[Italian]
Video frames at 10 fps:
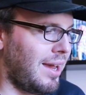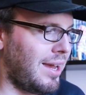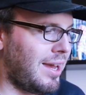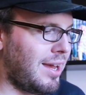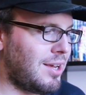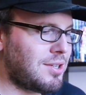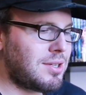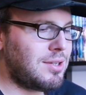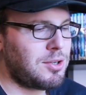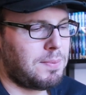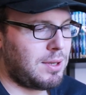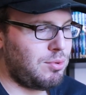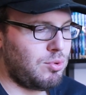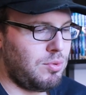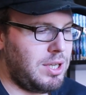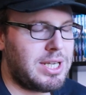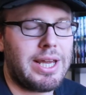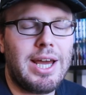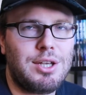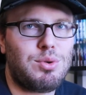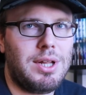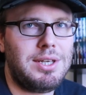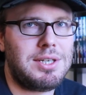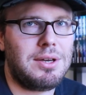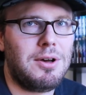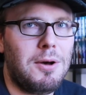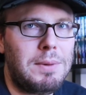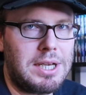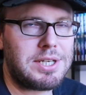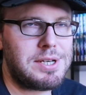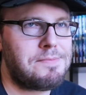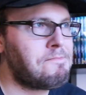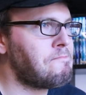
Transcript: e soprattutto un isekai sulla DC Comics.